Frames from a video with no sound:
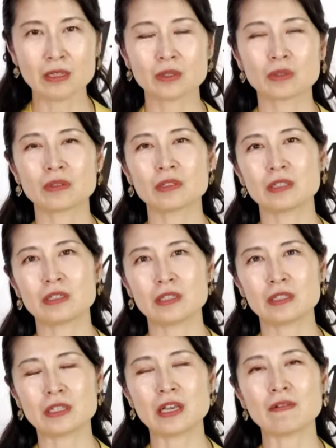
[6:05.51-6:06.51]
その
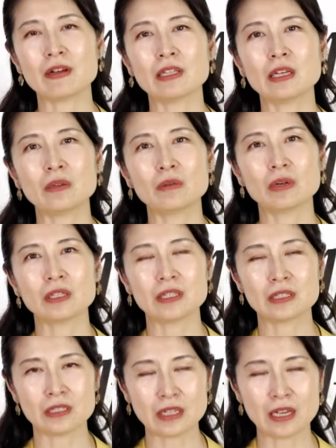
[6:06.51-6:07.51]
時清和天皇が
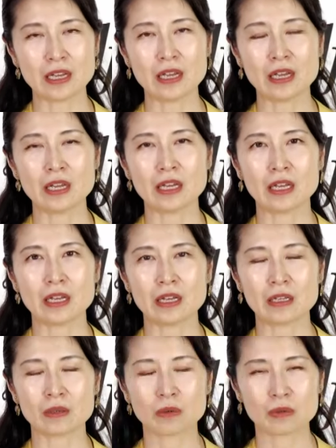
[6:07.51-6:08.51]
ですね、
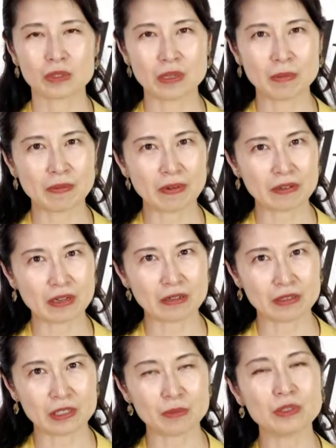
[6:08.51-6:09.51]
この「攻めば深
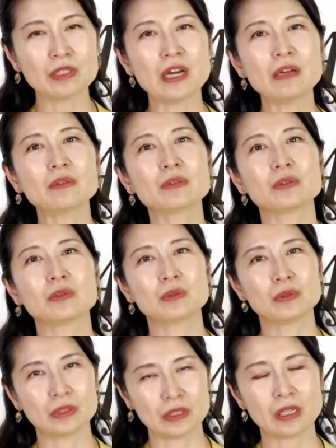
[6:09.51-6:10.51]
く自分にある」という
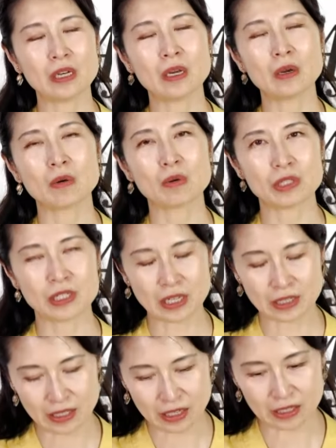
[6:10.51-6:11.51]
ふうにおっ
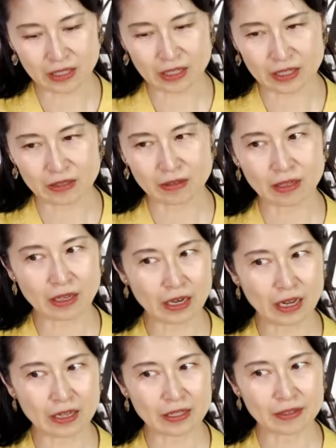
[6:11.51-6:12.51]
しゃったり、それか
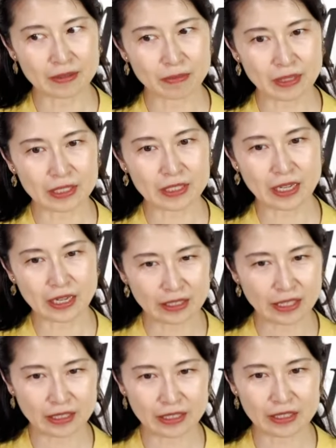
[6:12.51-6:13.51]
らまあ時代が
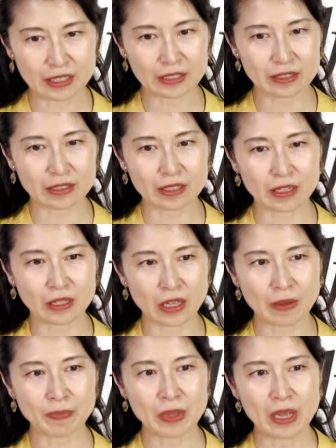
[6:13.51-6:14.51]
だんだん近づいてき
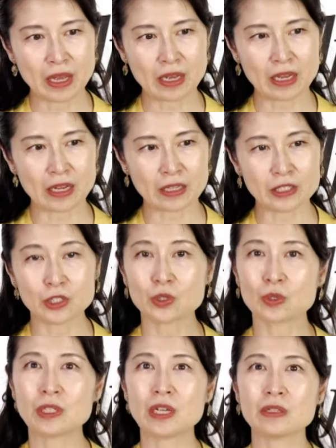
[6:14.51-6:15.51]
て、えー、日
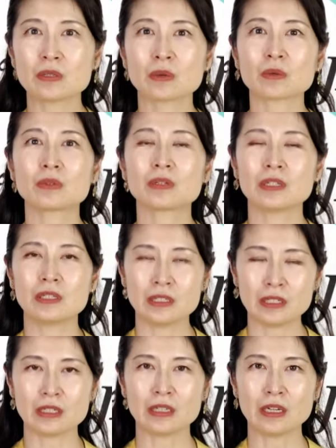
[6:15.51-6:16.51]
露戦争の時
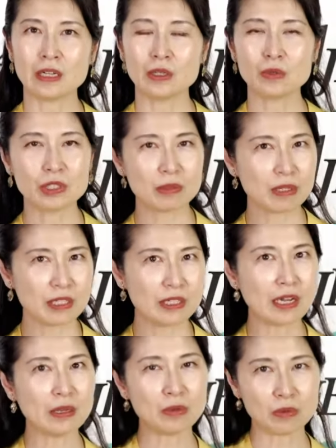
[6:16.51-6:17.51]
に広島に
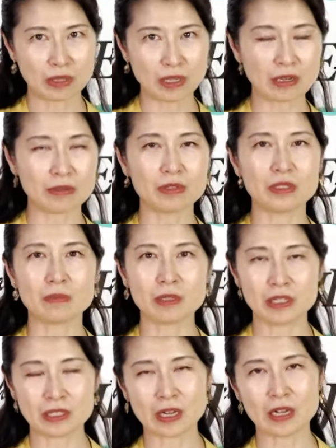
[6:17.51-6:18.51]
大本営が移り
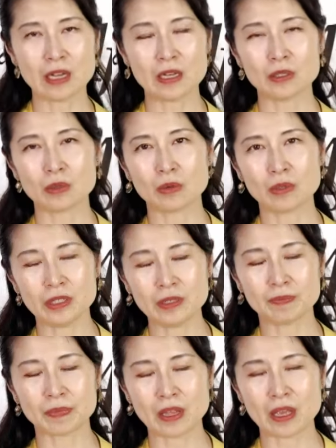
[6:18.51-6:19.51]
ました。そこ
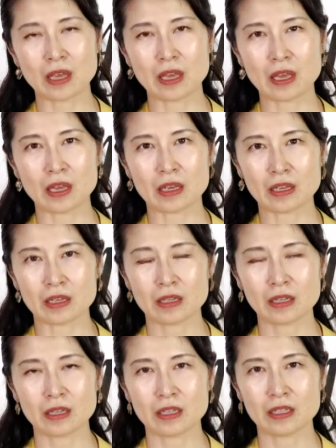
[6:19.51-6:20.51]
に、
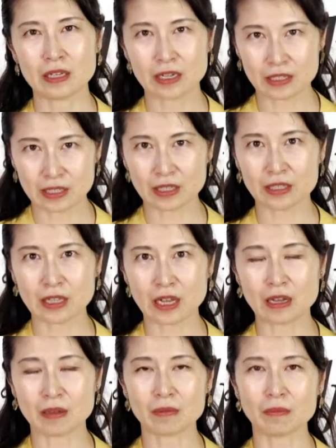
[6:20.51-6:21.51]
えー、いらっしゃっ
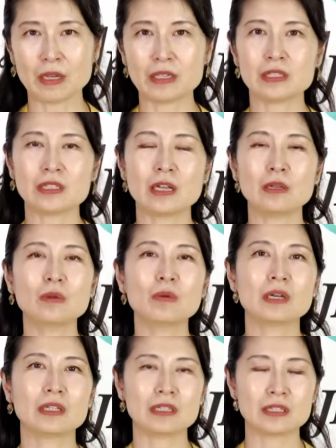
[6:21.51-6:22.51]
た明治天
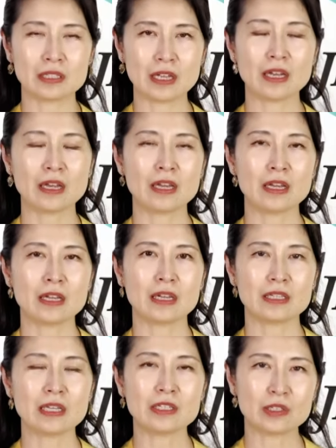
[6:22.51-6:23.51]
皇がですね、
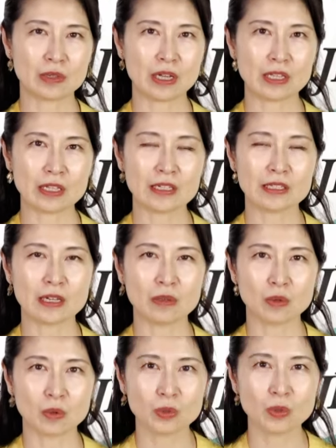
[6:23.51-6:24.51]
戦地の兵隊さん
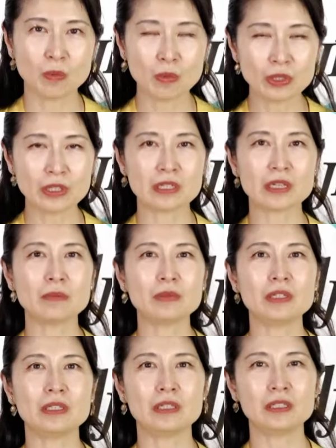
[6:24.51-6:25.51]
のことを思って、
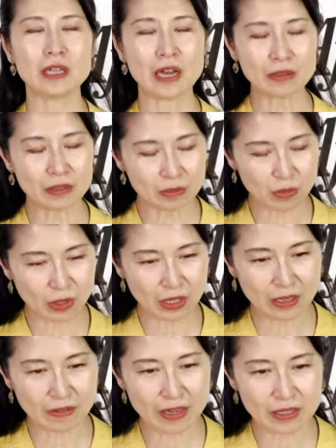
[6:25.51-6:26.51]
寒い日であるにも
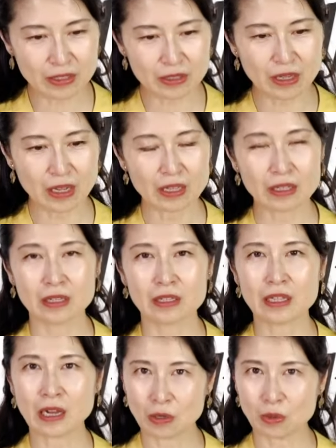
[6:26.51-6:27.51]
かかわらず
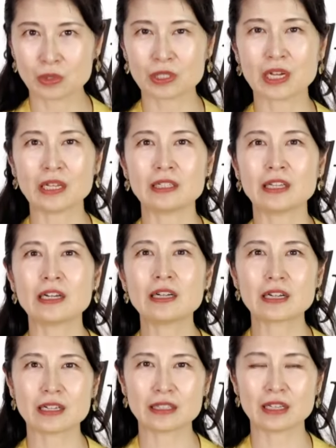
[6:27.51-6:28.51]
暖炉をお使いになら
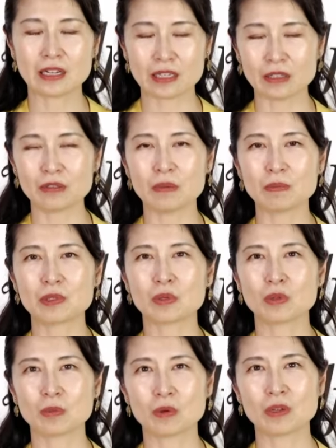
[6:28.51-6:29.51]
なかったなんていう
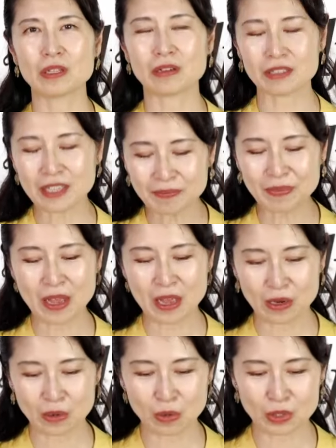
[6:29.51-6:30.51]
エピソードもたくさん
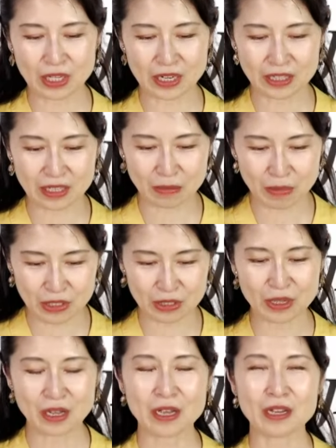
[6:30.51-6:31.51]
残されていま
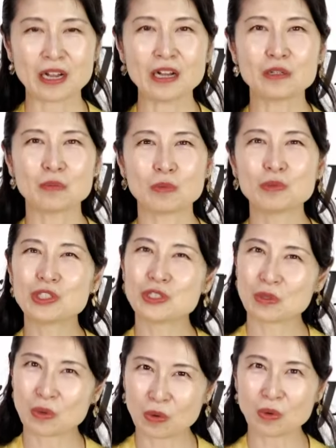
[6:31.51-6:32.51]
す。核も無
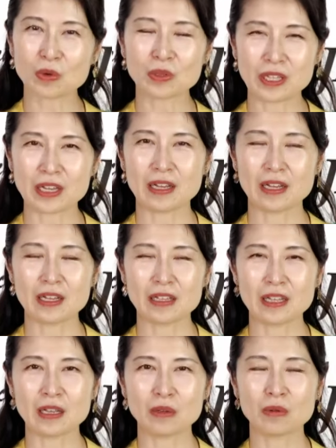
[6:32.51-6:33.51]
視の心で
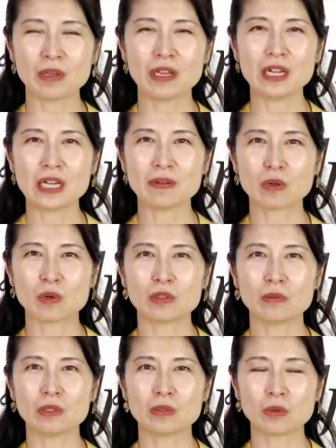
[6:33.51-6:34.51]
天皇陛下は
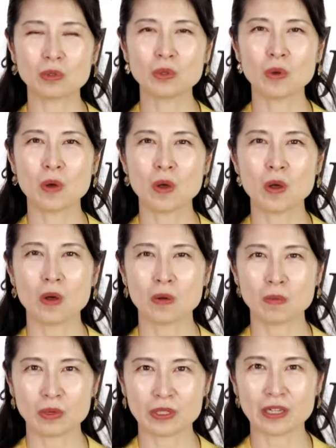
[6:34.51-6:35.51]
国民のことを
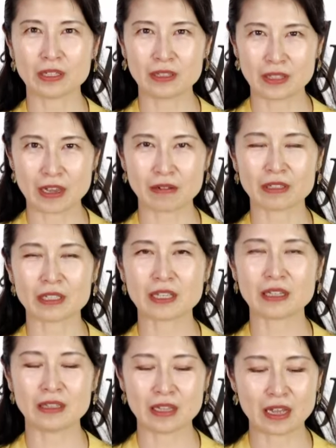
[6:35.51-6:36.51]
思いやってくだ
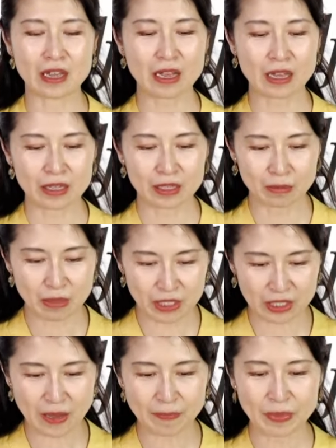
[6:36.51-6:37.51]
さってきま
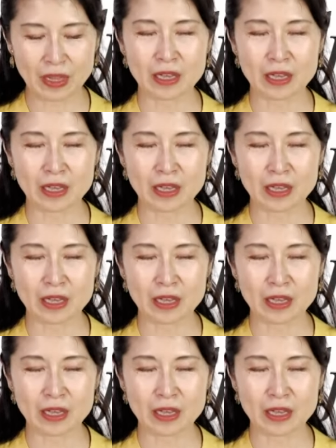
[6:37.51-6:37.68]
した。